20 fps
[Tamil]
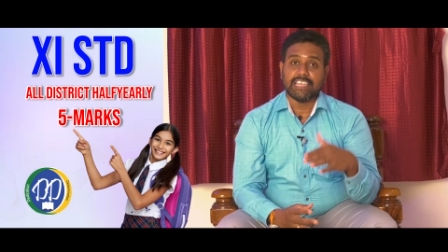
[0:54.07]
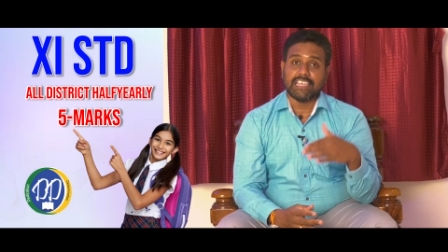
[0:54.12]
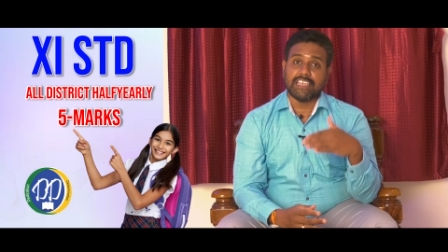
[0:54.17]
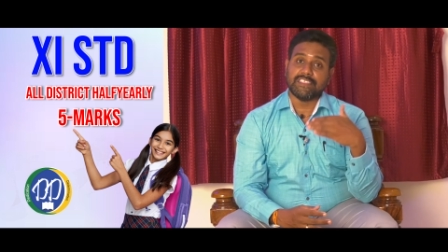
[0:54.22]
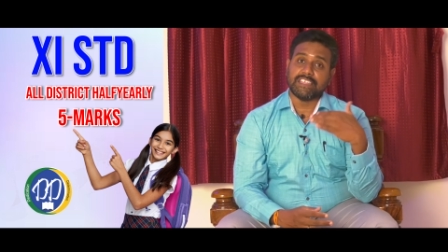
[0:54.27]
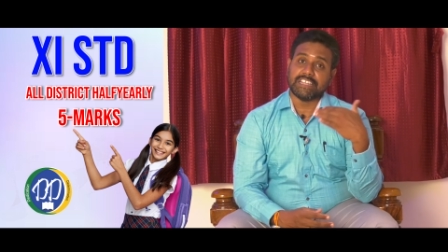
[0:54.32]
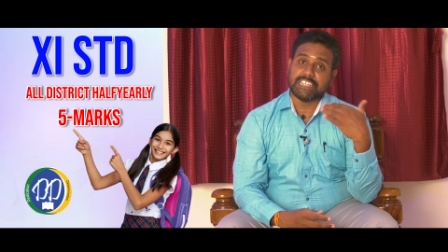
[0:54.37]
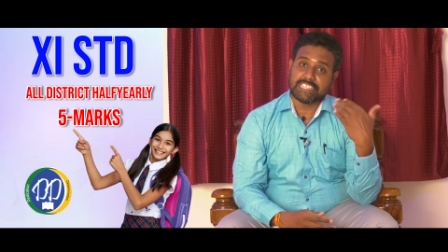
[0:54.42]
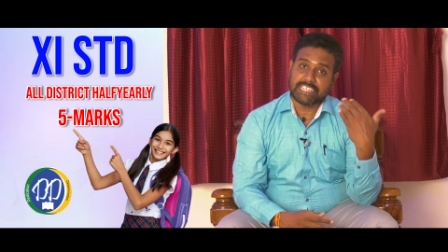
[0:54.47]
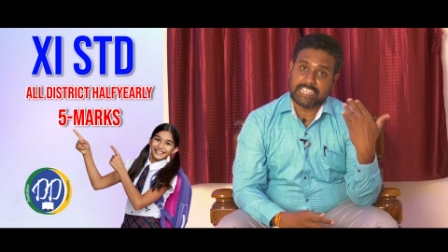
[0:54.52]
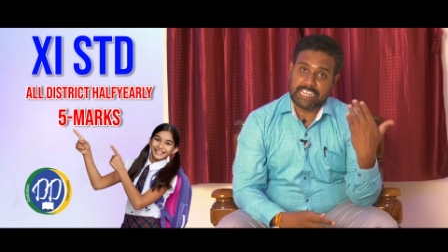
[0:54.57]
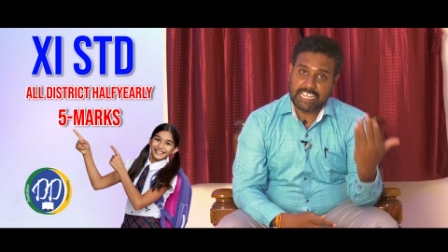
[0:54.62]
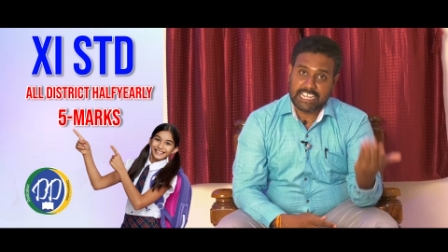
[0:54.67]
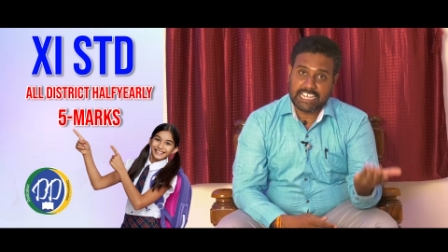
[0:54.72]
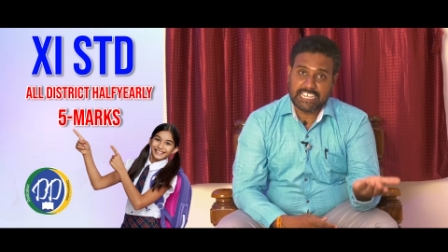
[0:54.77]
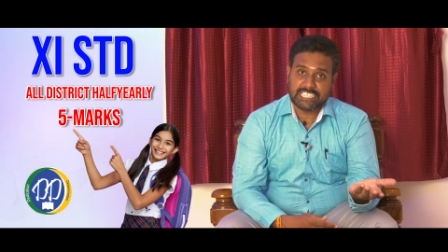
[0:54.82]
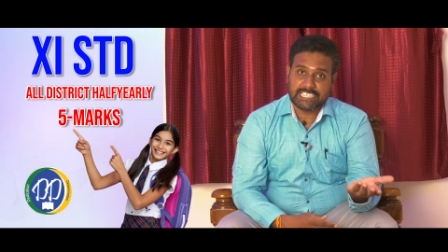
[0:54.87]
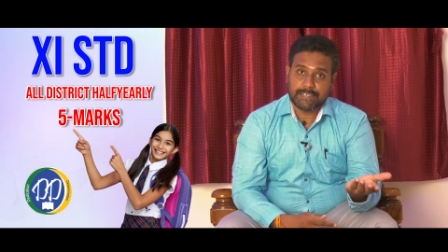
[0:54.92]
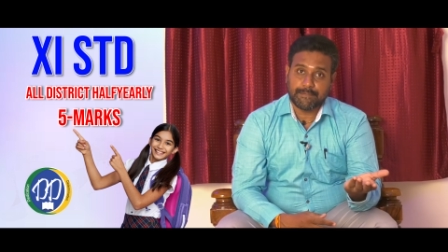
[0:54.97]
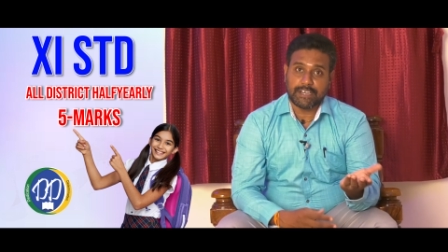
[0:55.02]
எந்த டிஸ்ட்ரிக்டில்
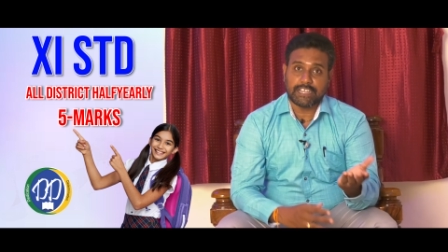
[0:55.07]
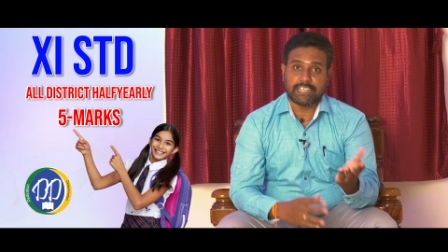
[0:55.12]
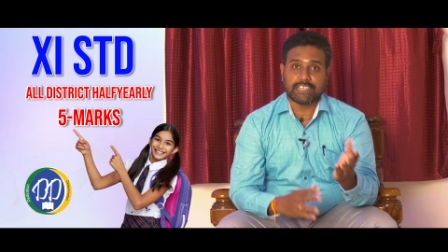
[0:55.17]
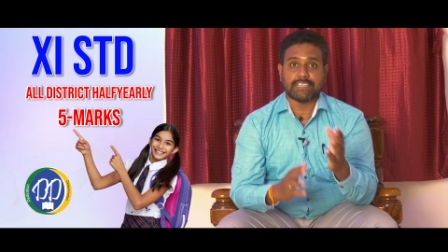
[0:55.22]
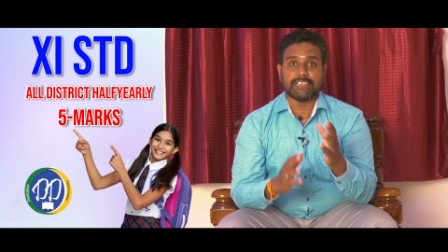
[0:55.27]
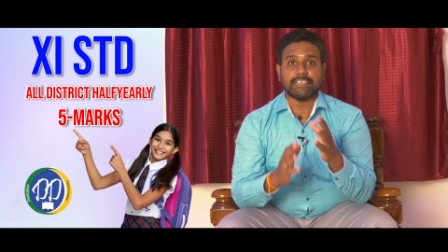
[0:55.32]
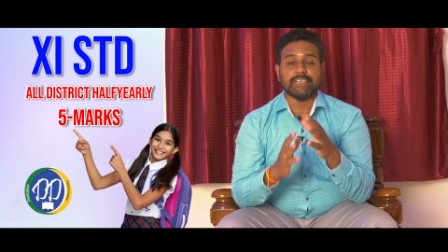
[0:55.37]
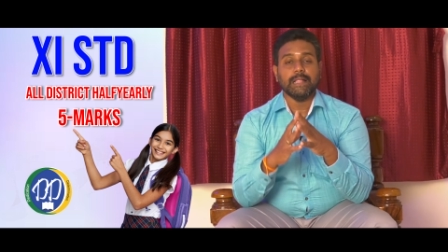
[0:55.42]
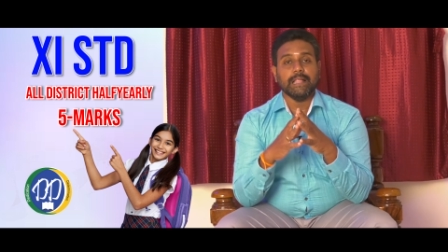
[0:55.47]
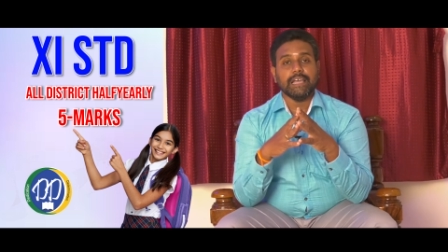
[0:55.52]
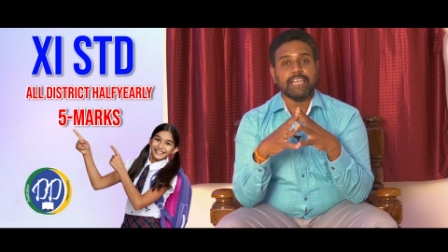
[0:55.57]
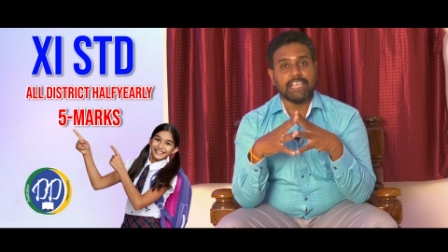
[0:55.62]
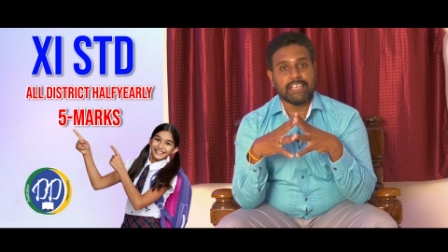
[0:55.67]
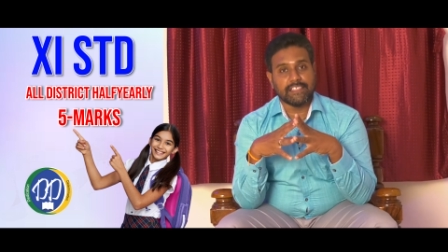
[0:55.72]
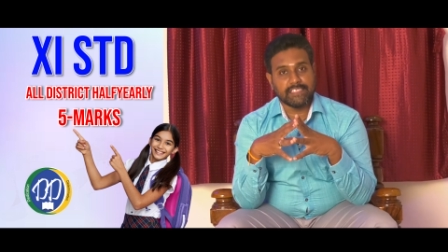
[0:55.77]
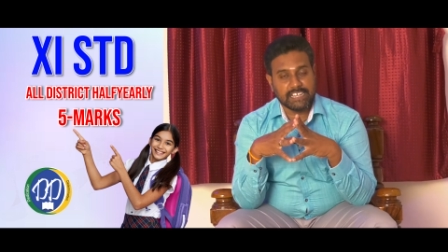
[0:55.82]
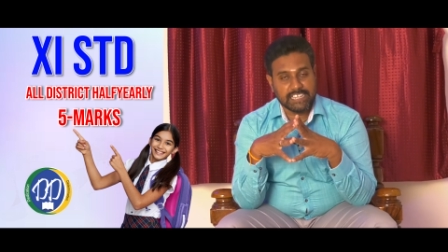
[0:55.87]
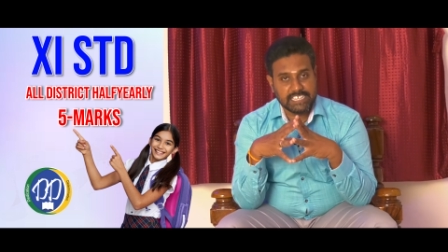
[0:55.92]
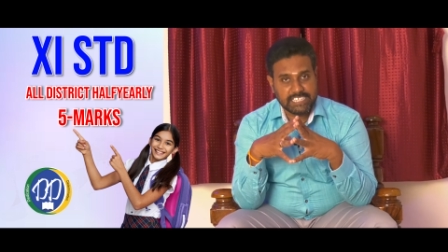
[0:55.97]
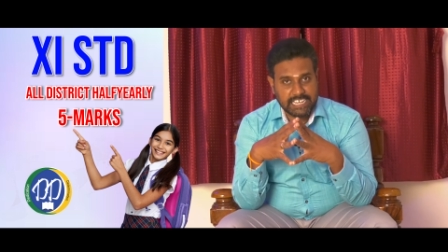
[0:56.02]
கஷ்டமாக இருக்குது
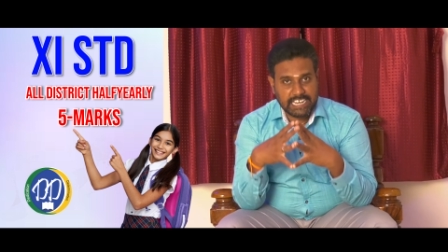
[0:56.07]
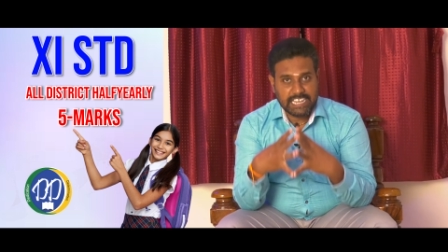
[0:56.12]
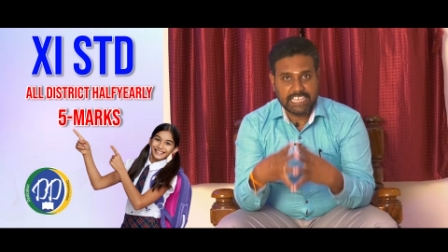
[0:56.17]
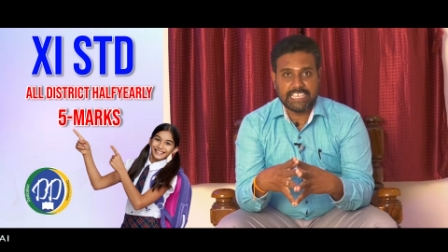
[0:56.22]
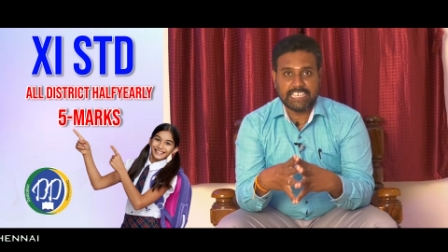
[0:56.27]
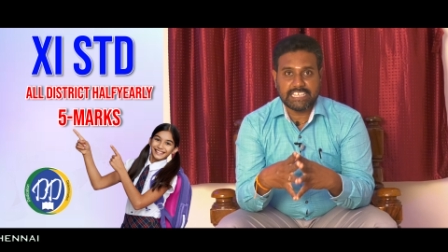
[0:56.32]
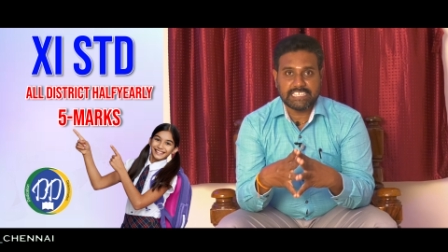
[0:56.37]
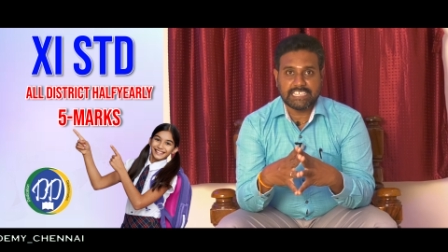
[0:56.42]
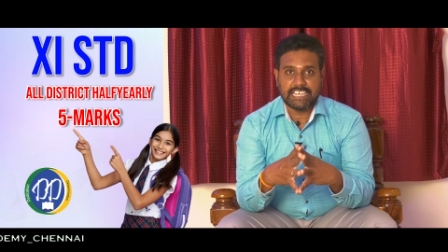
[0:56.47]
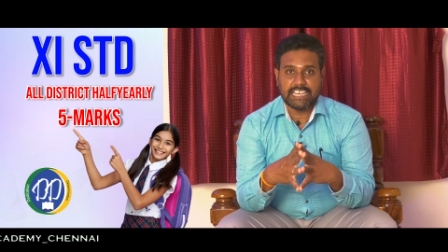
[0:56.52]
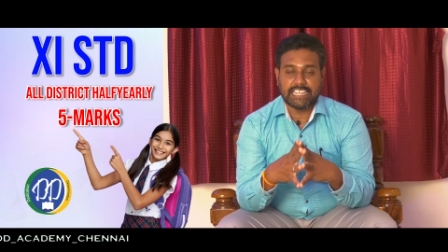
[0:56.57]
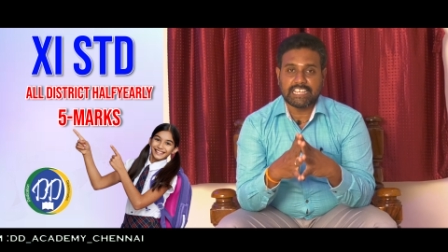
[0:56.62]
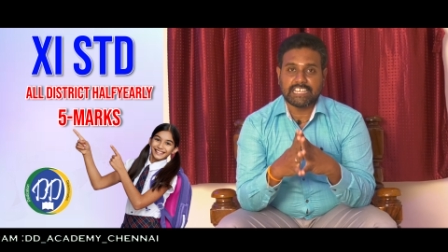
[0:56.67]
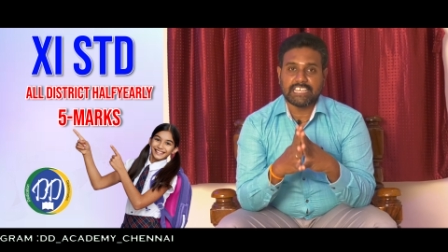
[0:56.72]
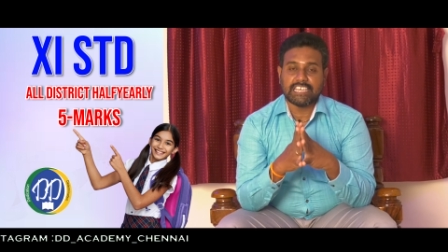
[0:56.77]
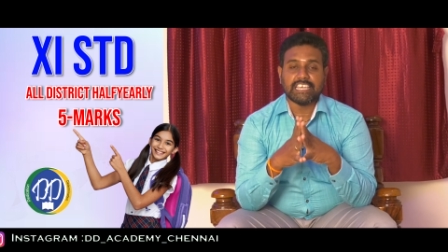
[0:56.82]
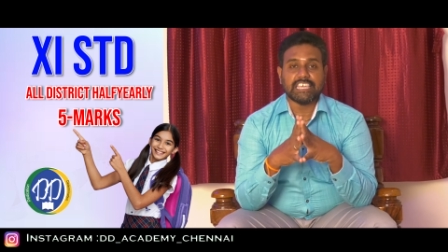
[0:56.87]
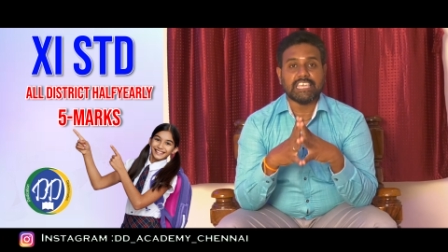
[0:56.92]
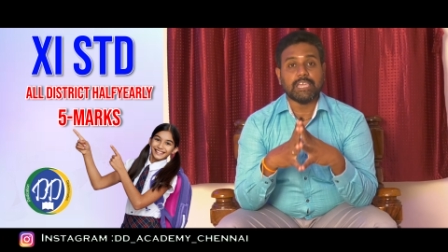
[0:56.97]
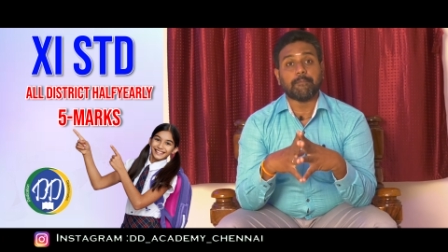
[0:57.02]
எந்த டிஸ்ட்ரிக்டில் ஈஸியாக
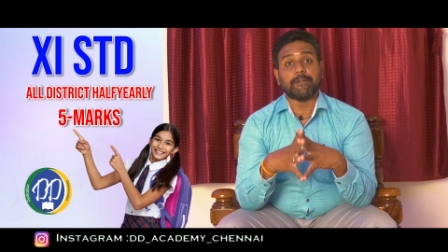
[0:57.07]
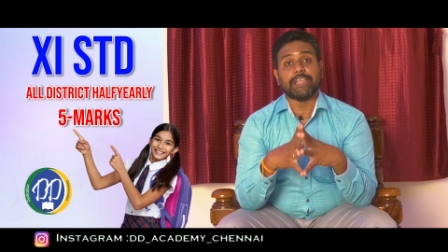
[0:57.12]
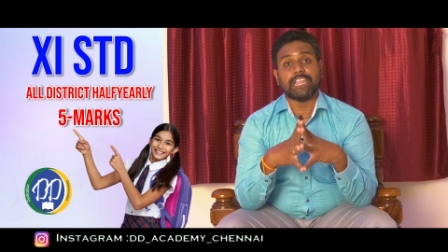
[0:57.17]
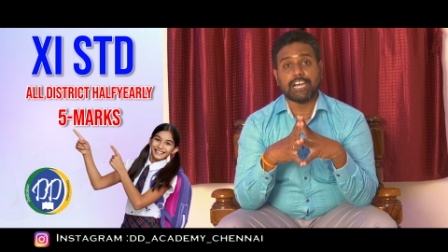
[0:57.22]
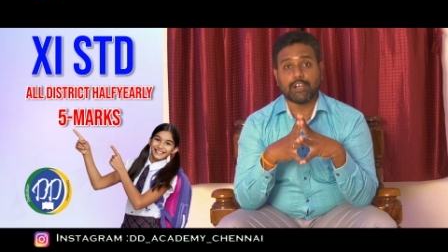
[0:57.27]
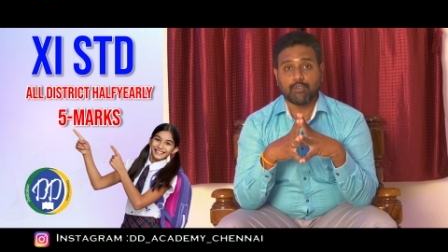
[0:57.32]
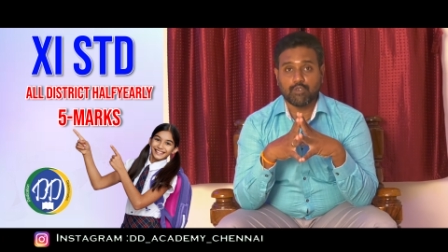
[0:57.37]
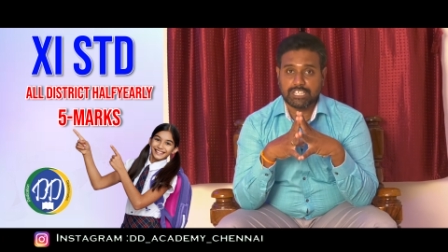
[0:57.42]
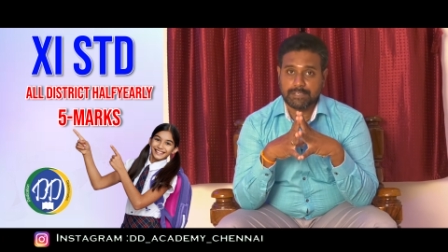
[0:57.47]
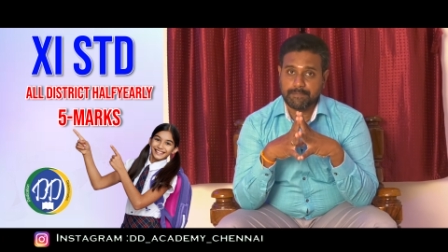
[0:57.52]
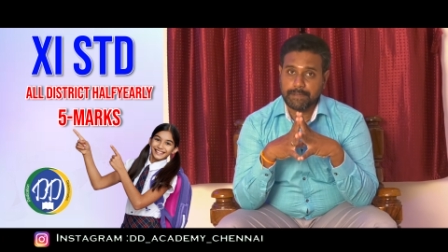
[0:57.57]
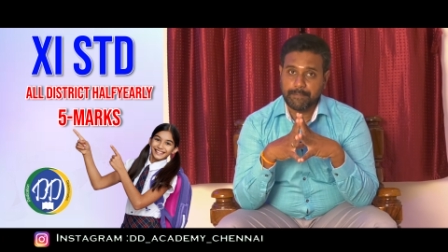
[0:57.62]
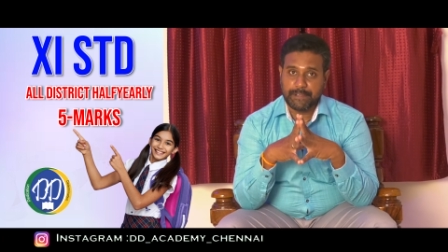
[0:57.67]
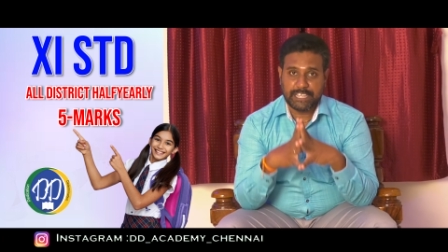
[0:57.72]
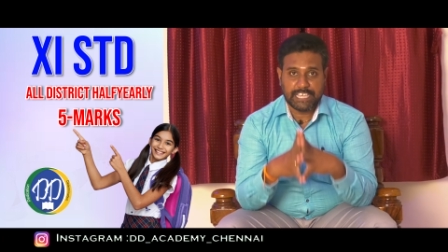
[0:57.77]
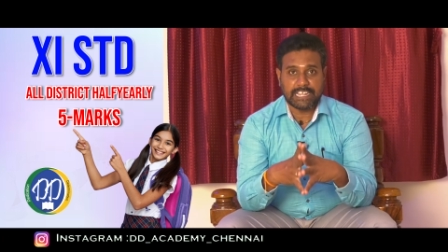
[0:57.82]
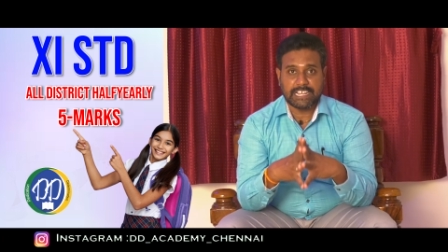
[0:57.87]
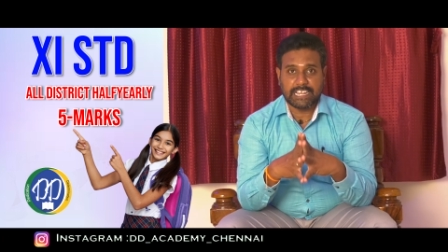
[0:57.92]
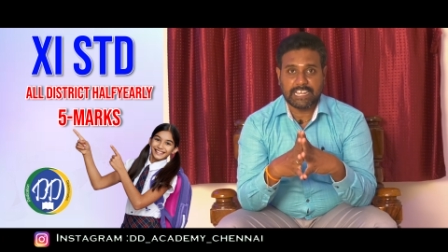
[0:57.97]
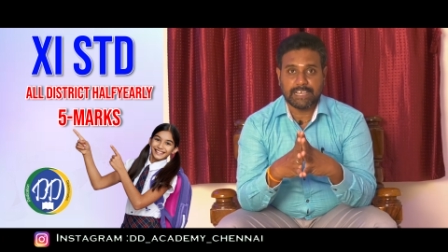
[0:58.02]
இருக்குது எப்படிலாம் கொஷின்
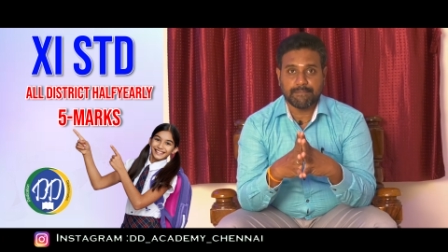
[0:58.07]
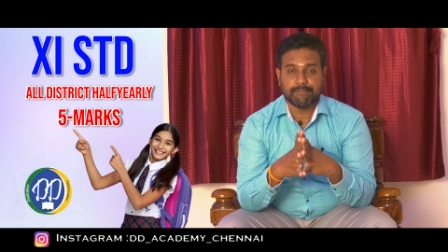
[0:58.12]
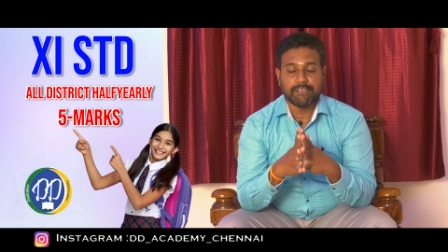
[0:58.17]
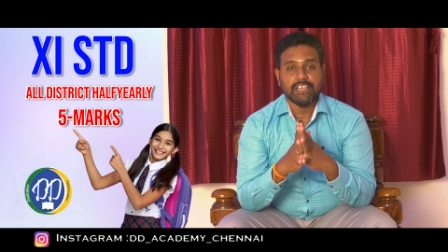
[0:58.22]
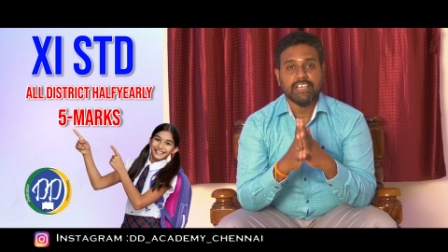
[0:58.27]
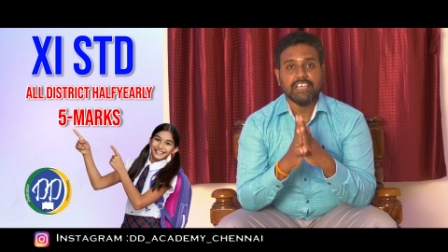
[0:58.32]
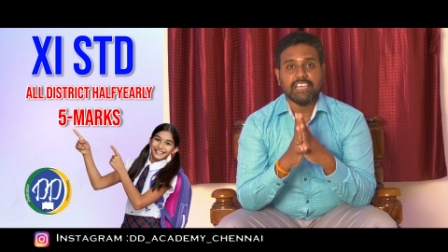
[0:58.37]
பேப்பர் இருக்கலாம்